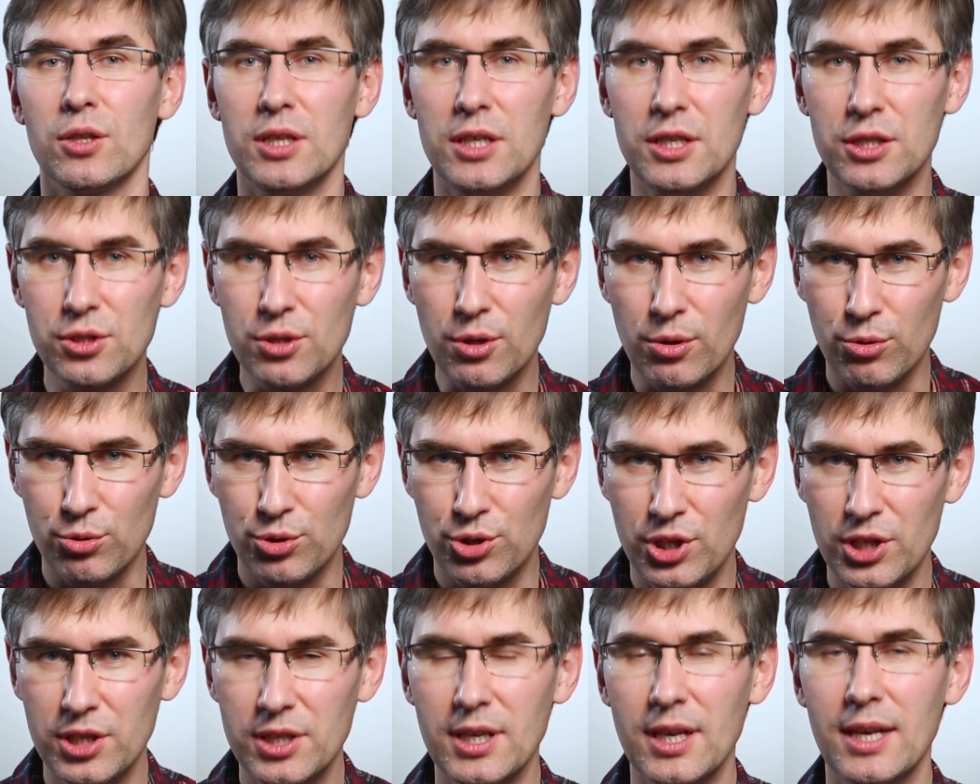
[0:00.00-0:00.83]

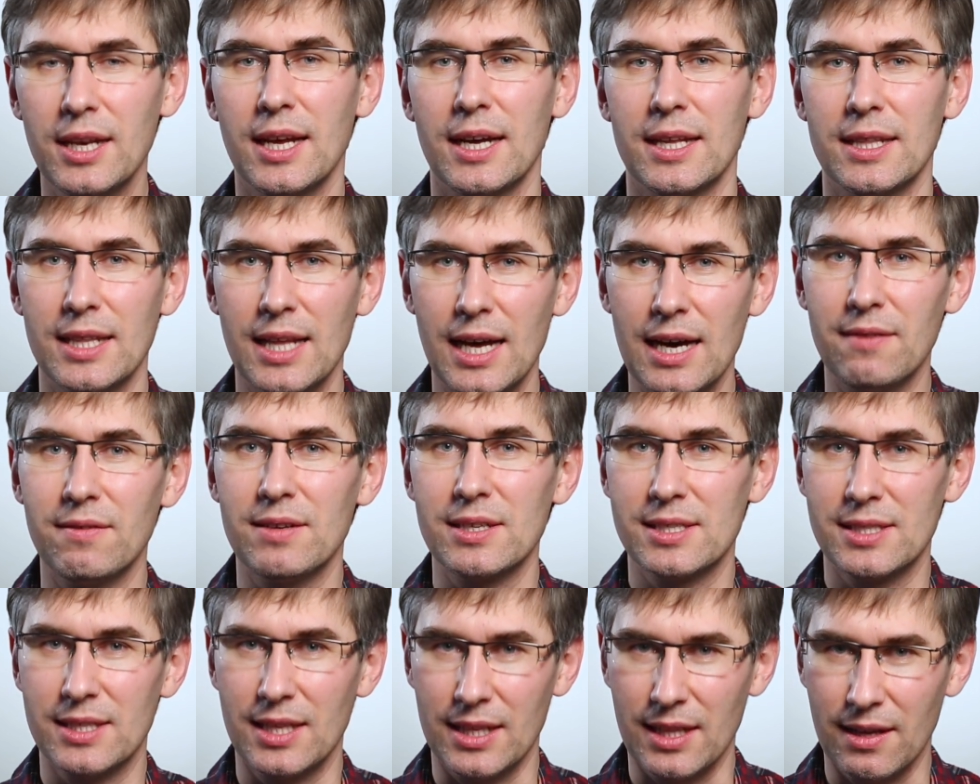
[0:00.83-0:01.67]
исключительно на
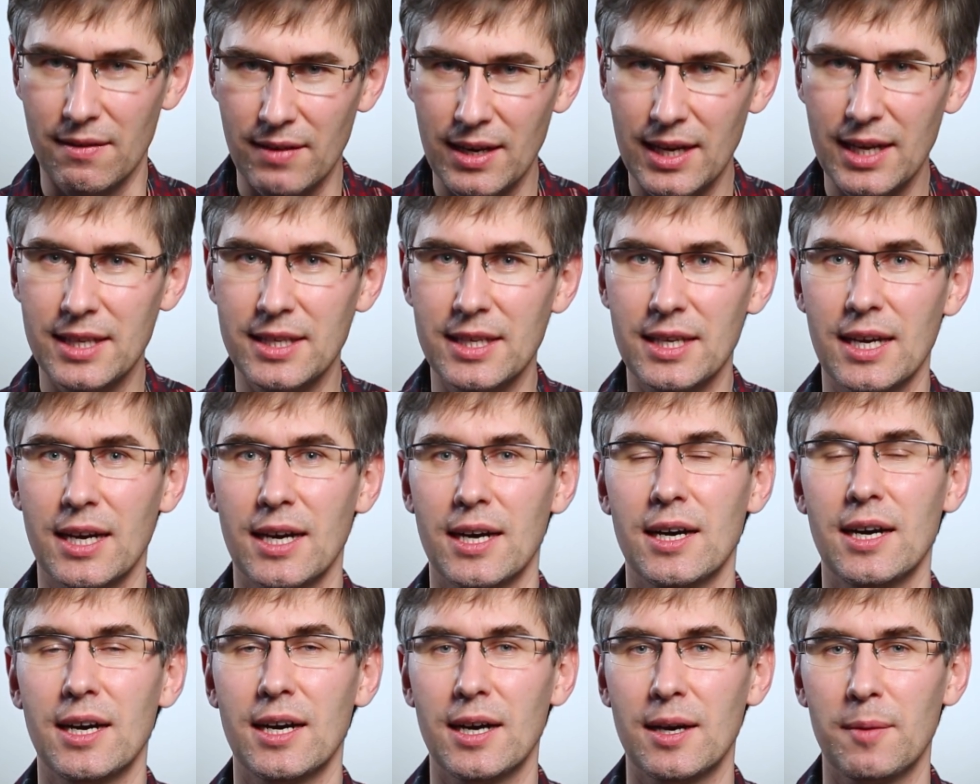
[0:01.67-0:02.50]
восстановление
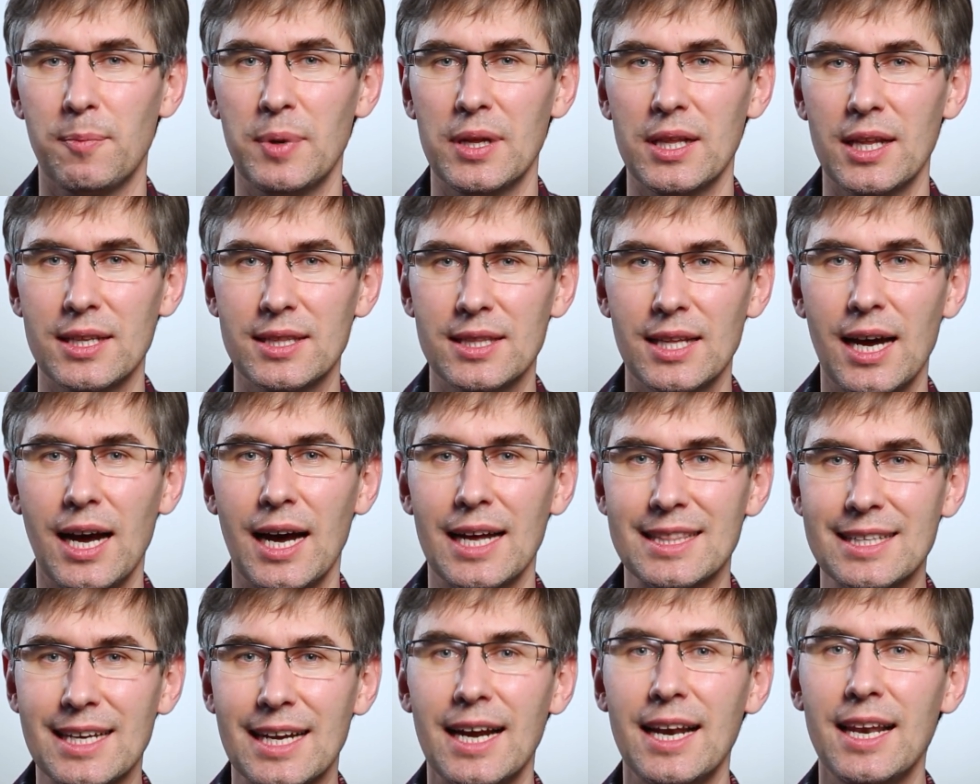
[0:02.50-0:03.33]
а, полотна
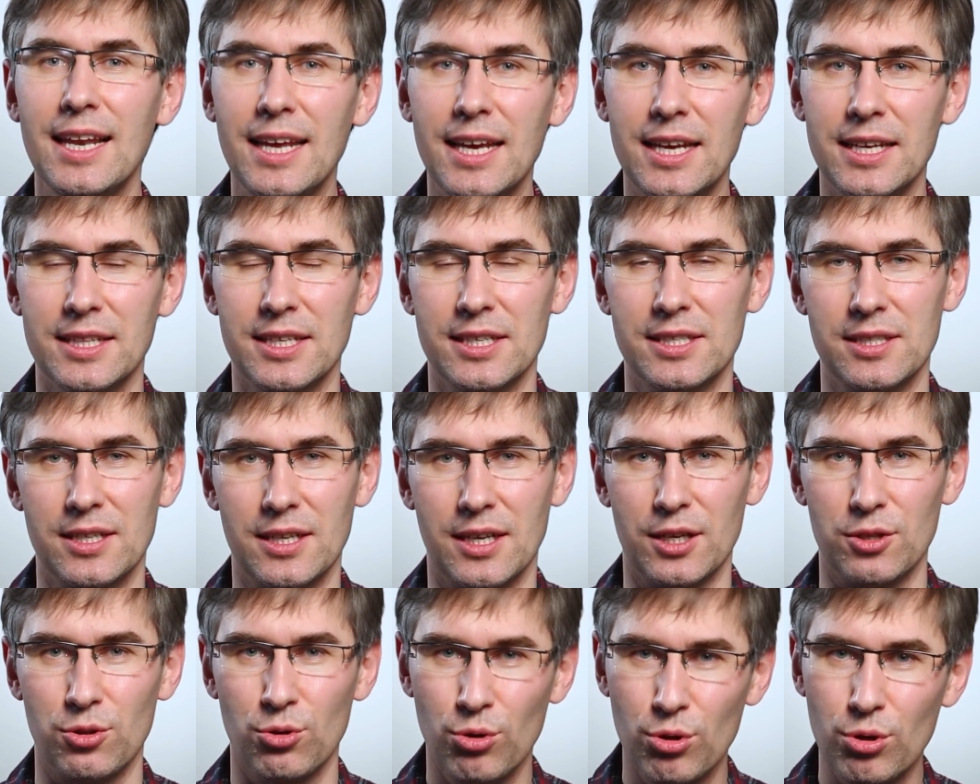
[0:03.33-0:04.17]
от колейности,
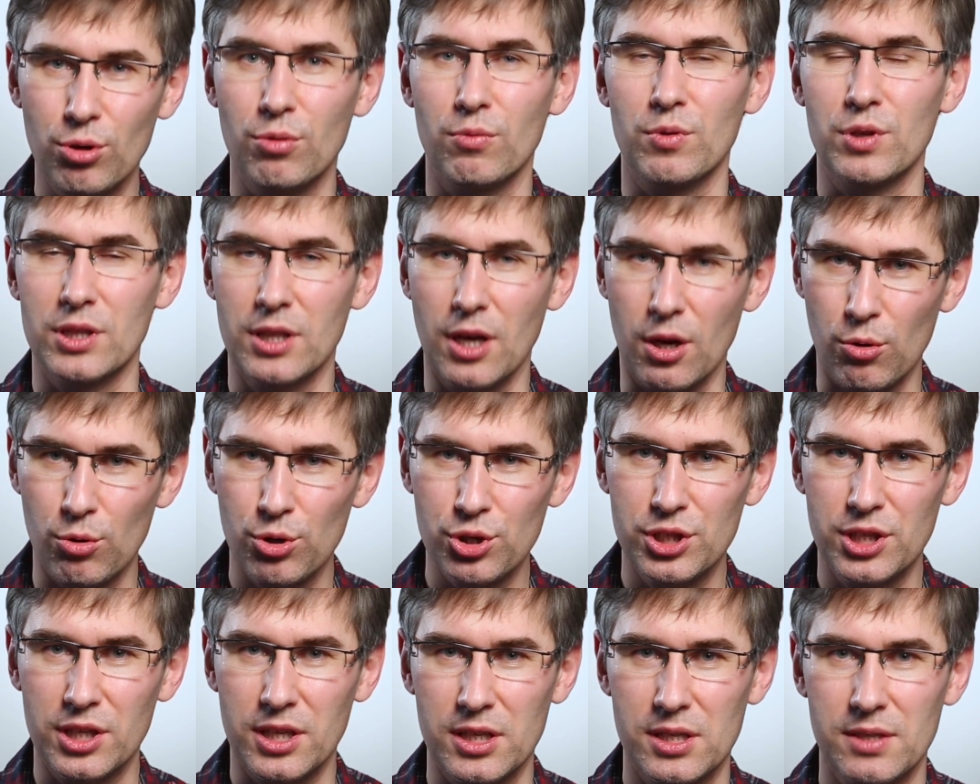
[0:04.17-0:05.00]
которую вот
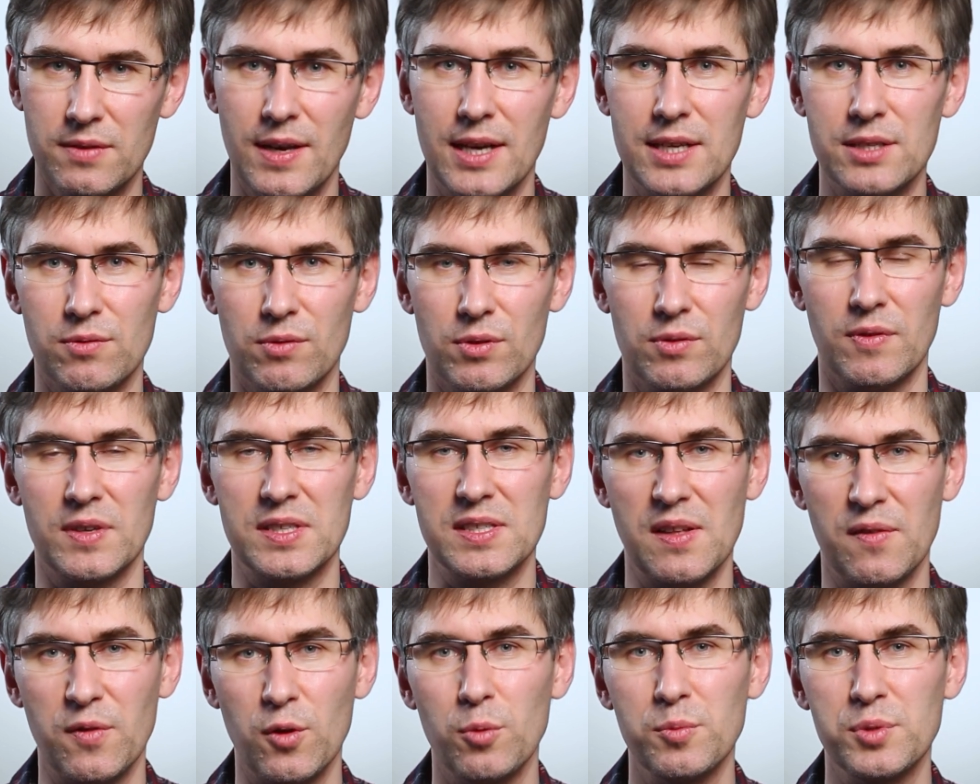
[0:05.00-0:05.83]
дорожники связывают в
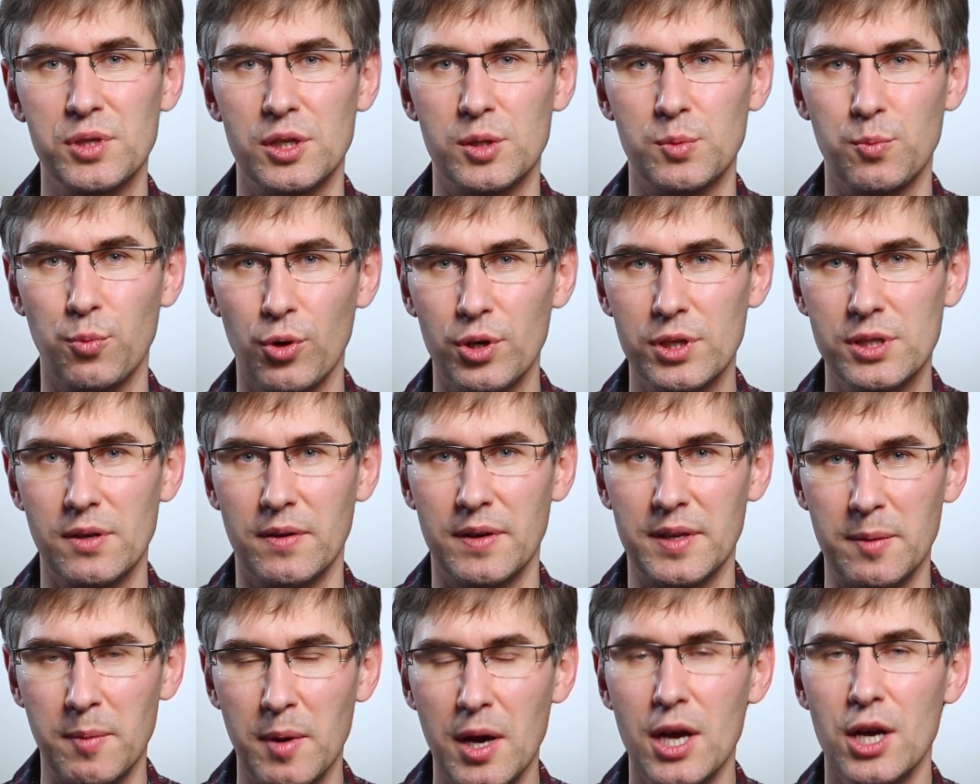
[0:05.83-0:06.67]
основном с
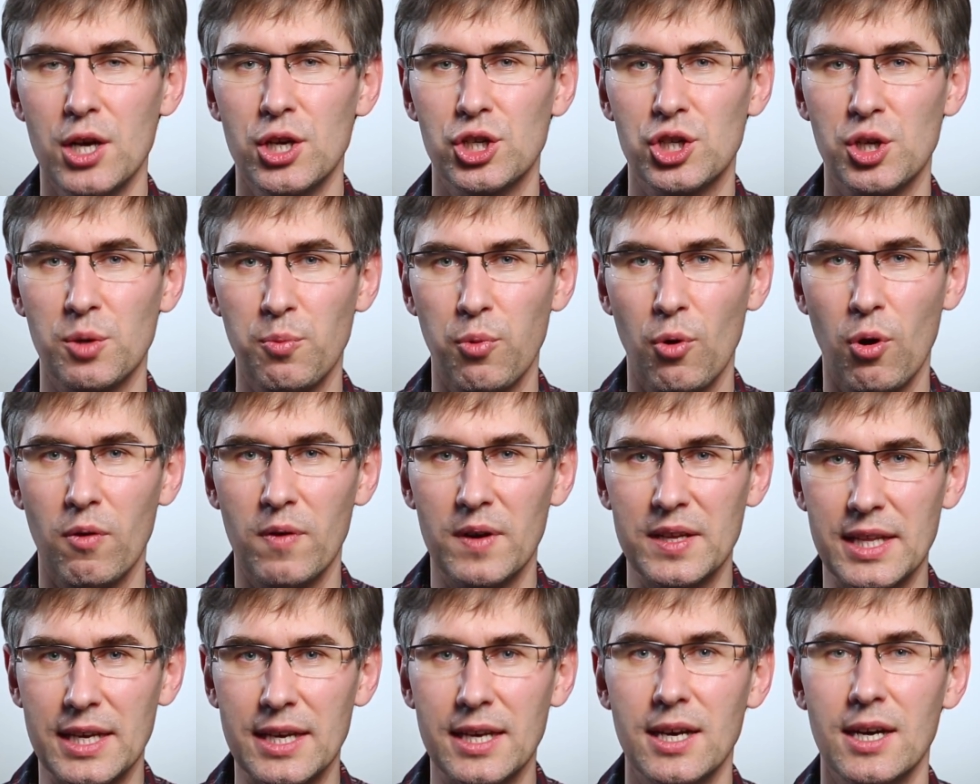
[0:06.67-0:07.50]
использованием
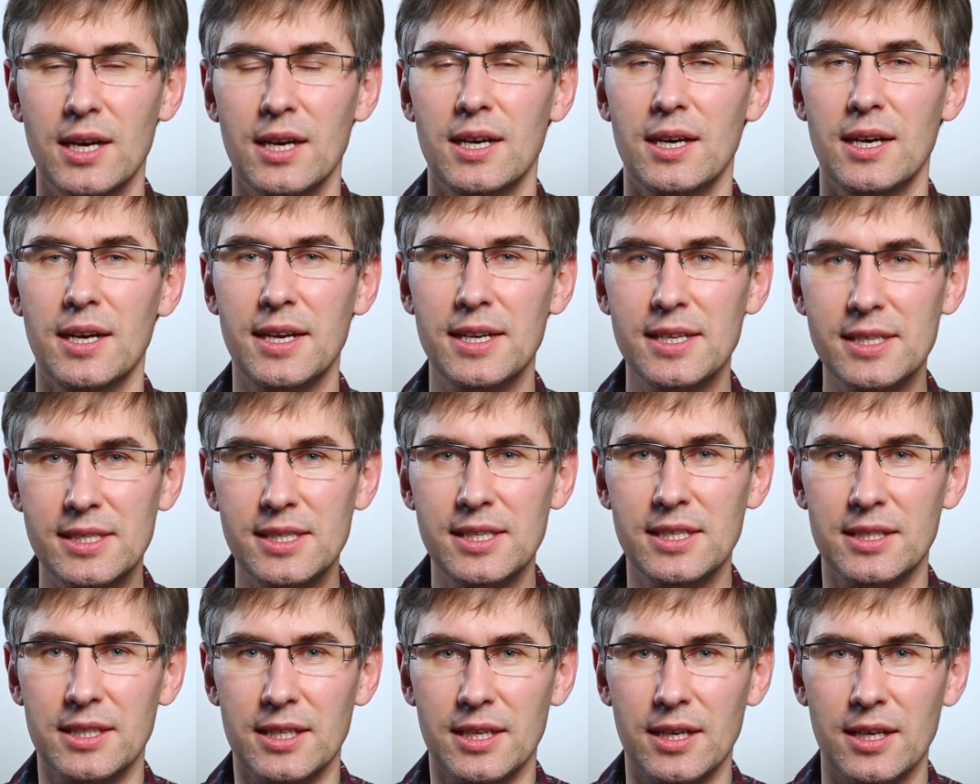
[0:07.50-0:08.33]
шипованной
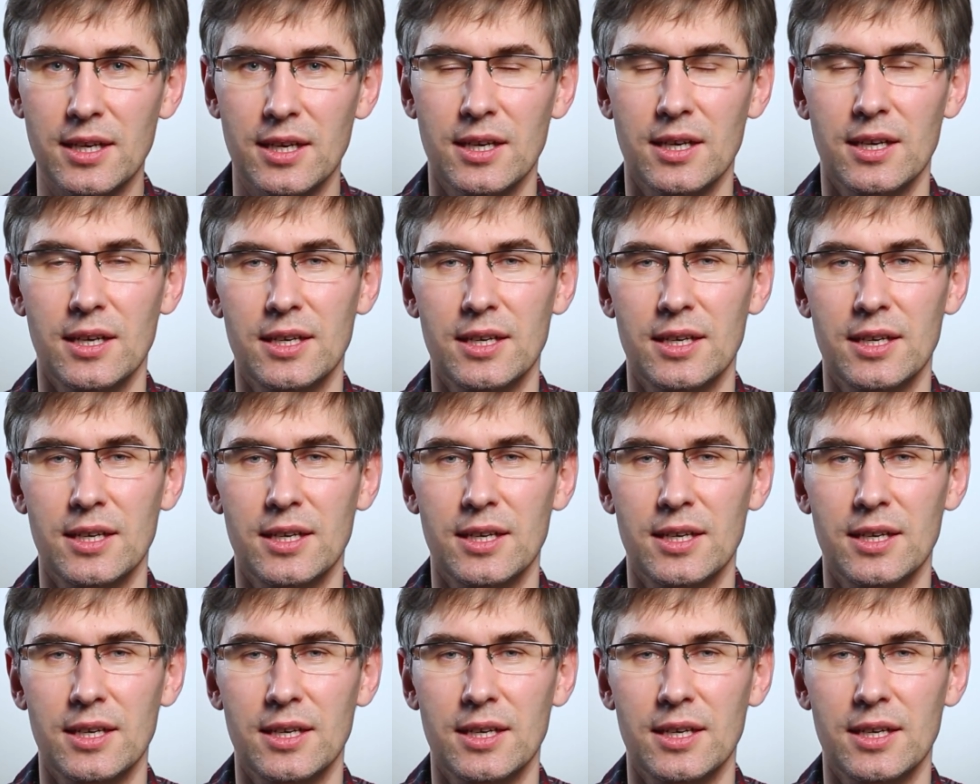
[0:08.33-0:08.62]
резины.